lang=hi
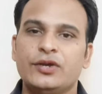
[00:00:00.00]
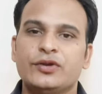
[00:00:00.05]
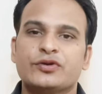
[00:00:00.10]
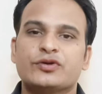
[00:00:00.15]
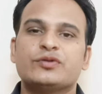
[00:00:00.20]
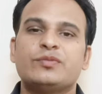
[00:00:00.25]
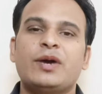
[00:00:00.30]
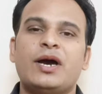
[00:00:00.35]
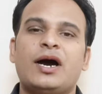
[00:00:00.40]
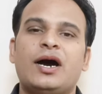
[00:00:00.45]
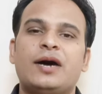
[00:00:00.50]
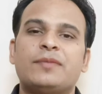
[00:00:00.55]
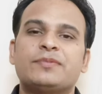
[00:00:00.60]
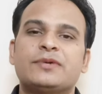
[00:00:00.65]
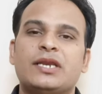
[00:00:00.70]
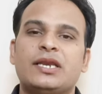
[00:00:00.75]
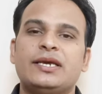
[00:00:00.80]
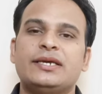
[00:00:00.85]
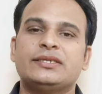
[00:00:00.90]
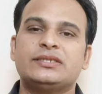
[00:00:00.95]
क्योंकि मैं
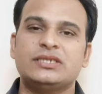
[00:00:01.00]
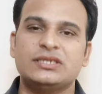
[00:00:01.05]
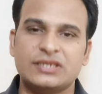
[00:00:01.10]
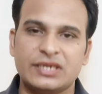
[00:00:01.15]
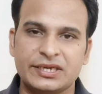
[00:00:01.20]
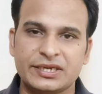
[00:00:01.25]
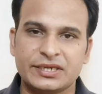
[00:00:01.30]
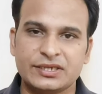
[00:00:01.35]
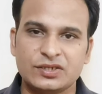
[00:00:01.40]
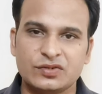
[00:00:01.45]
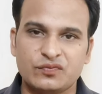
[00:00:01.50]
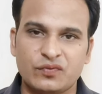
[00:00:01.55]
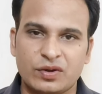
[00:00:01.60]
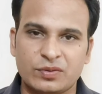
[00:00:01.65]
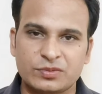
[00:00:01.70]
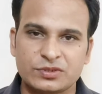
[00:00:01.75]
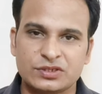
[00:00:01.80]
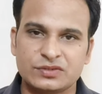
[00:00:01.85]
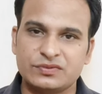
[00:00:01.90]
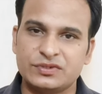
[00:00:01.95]
आपके लिए इसी तरीके की
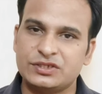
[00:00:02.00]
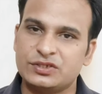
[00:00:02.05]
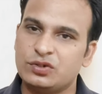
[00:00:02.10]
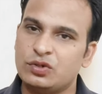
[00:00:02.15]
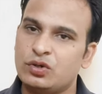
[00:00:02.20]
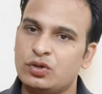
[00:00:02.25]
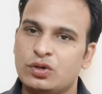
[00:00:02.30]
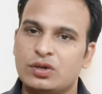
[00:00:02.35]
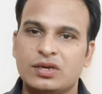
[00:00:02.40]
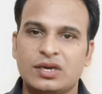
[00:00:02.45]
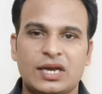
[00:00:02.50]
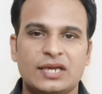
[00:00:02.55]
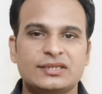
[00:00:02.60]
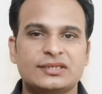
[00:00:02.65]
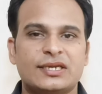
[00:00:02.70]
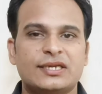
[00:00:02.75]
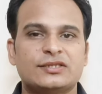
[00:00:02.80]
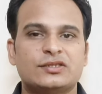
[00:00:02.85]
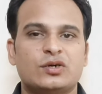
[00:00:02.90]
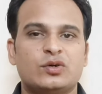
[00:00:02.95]
इन्फॉर्मेशन वीडियो
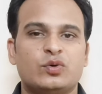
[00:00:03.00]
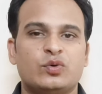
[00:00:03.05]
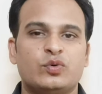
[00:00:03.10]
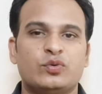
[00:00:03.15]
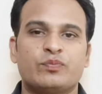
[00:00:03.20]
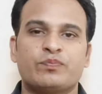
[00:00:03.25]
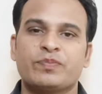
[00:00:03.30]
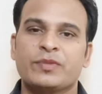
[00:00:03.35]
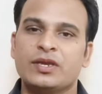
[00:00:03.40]
लाता रहता हूँ